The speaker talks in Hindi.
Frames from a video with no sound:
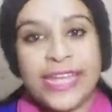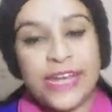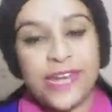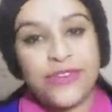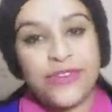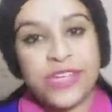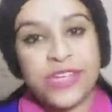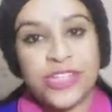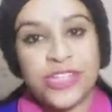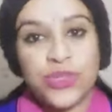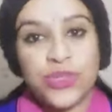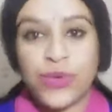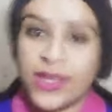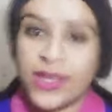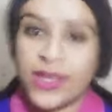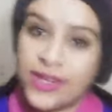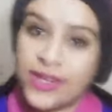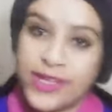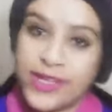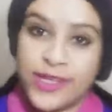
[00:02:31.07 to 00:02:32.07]
नेटवर्क इशू के
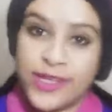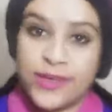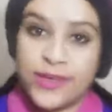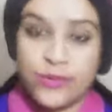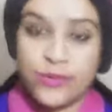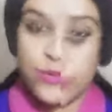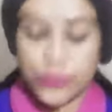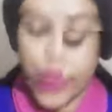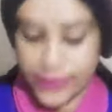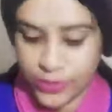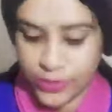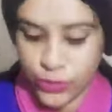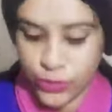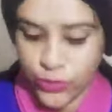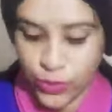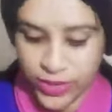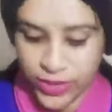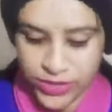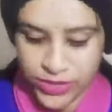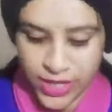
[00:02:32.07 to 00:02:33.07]
कारण मेरे
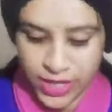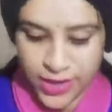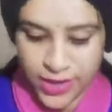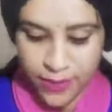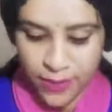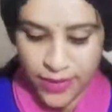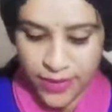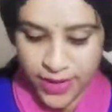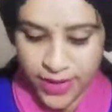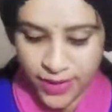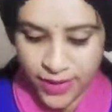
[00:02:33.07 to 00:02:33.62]
को जाना पड़ा